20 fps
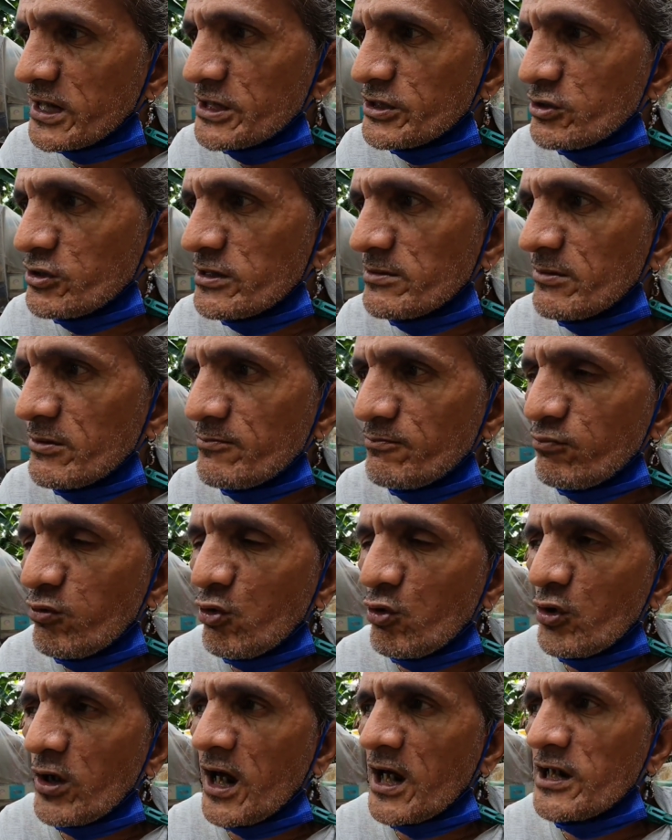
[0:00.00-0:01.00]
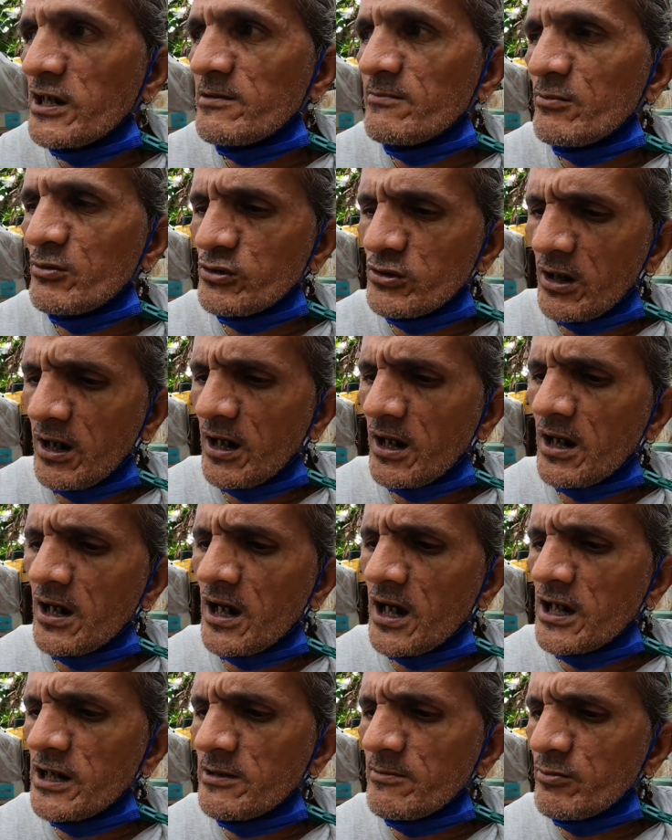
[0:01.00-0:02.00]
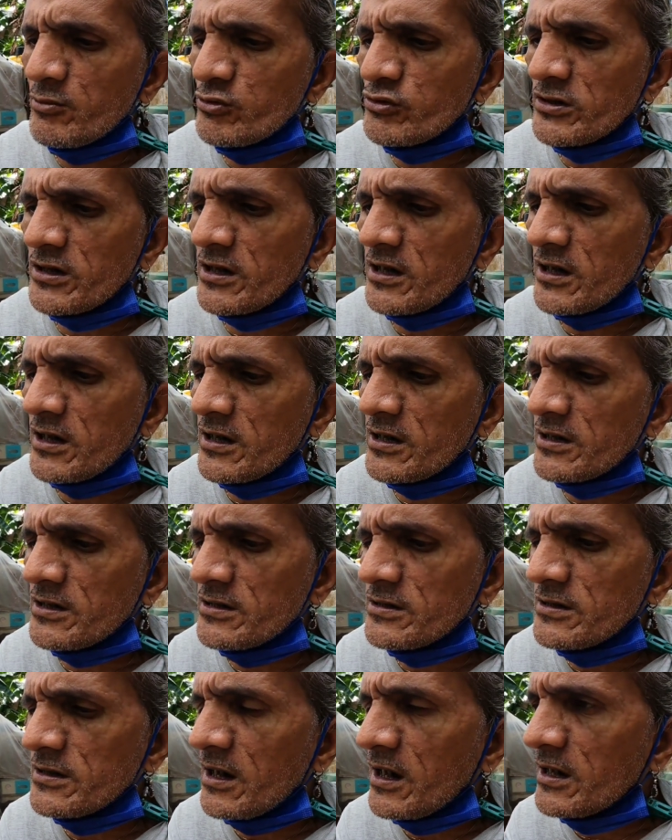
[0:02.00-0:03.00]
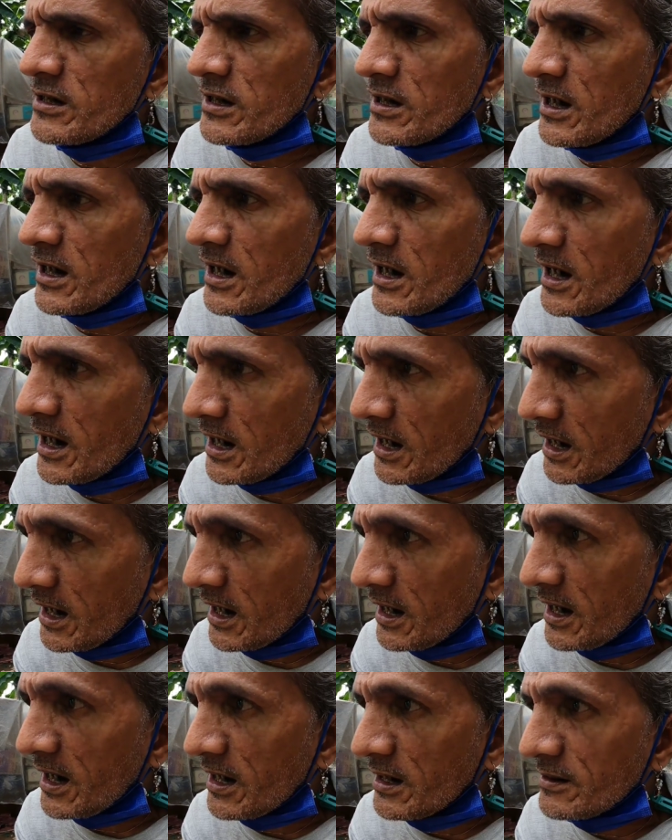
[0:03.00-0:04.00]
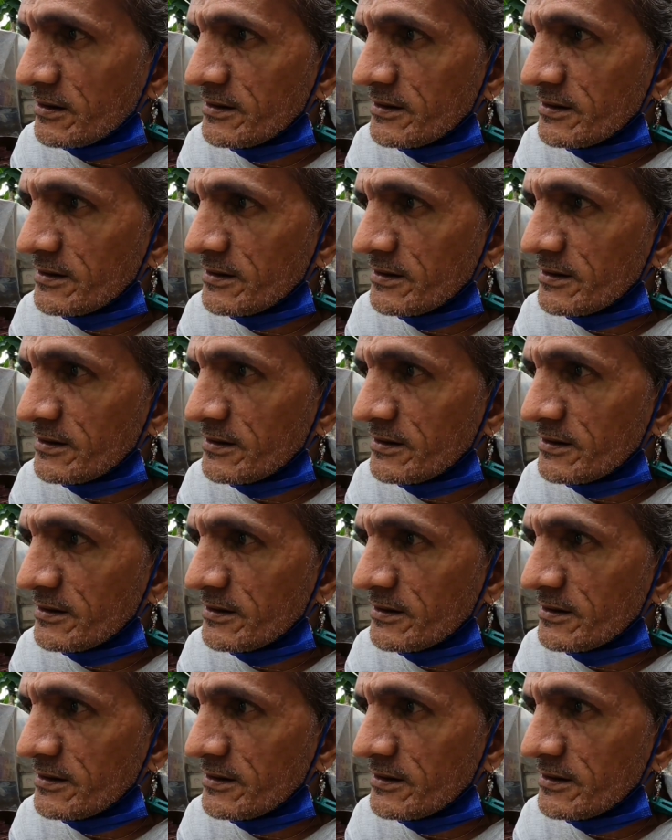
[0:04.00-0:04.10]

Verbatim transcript: yung tatay ko naman po alam mo alam po na ay, ayaw niya na